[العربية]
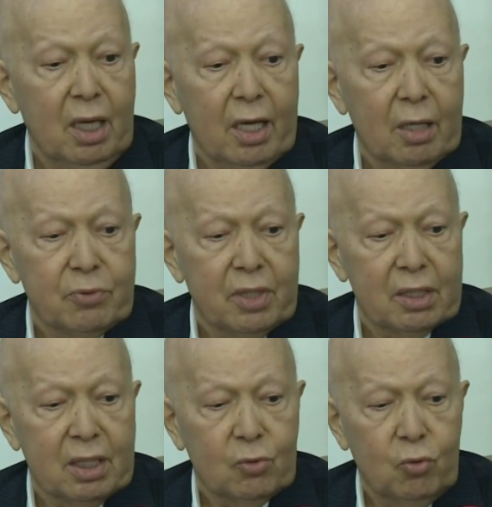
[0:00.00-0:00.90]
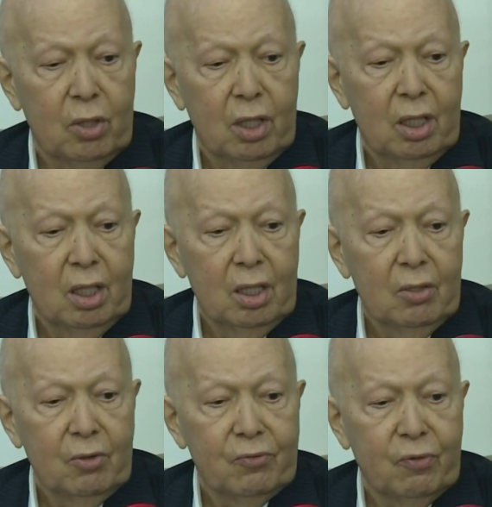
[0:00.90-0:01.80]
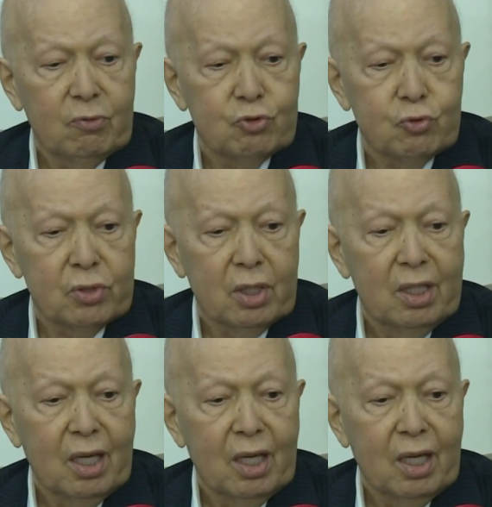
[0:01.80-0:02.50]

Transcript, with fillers: العربية ككل فوج